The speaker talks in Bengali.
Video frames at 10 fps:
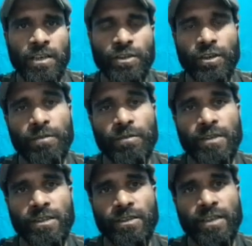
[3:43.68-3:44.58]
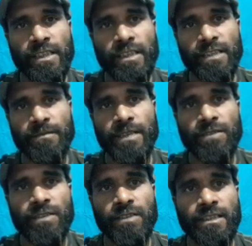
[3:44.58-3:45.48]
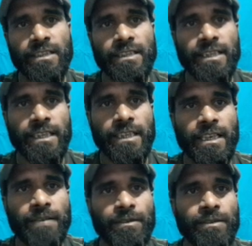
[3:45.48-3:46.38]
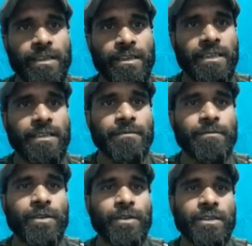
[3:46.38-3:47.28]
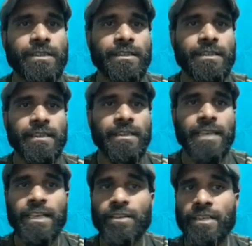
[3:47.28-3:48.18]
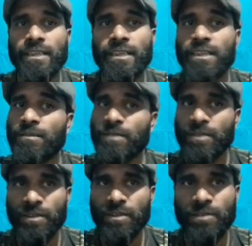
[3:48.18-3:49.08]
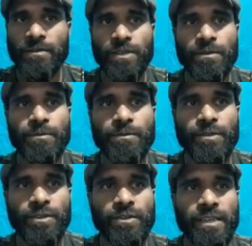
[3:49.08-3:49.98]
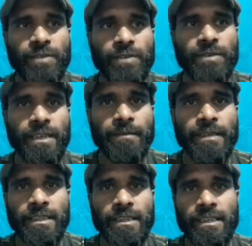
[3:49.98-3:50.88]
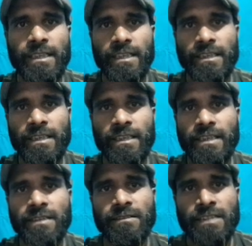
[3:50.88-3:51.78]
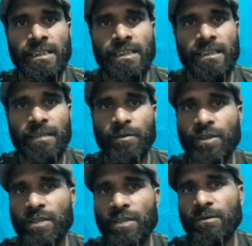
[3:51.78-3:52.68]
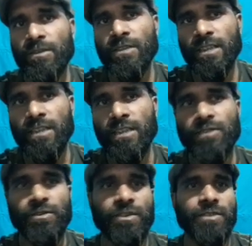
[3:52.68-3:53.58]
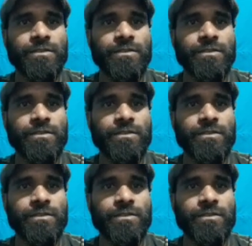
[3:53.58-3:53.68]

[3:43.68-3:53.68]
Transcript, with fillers: সকল পদের জন্য একত্রিশ মার্চ দু তারিখে আবেদনকারীর বয়স আঠারো থেকে তিরিশ বছর হতে হবে তবে মুক্তিযোদ্ধা কোটায় প্রার্থীদের ক্ষেত্রে বত্রিশ বছর শিথিলযোগ্য